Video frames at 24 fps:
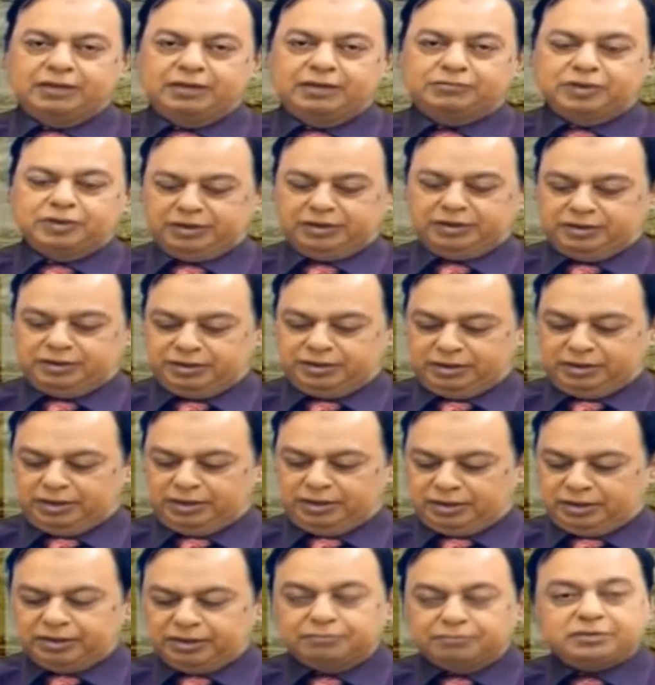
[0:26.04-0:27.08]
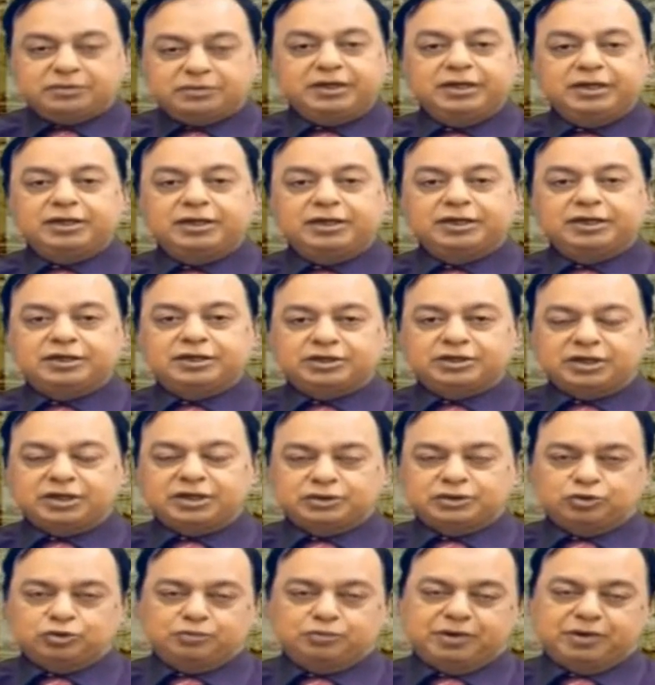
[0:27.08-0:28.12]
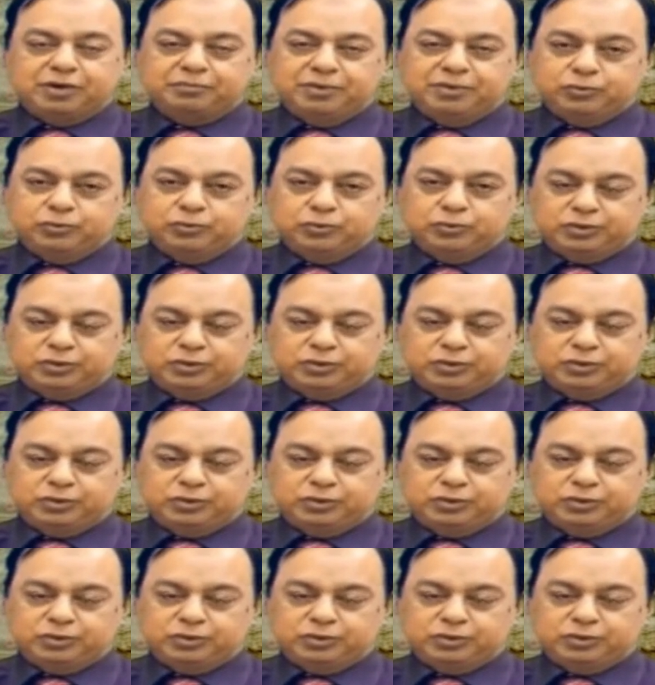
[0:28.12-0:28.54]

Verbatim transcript: হামদার্দ রমজানে স্বাস্থ্য ভাবনা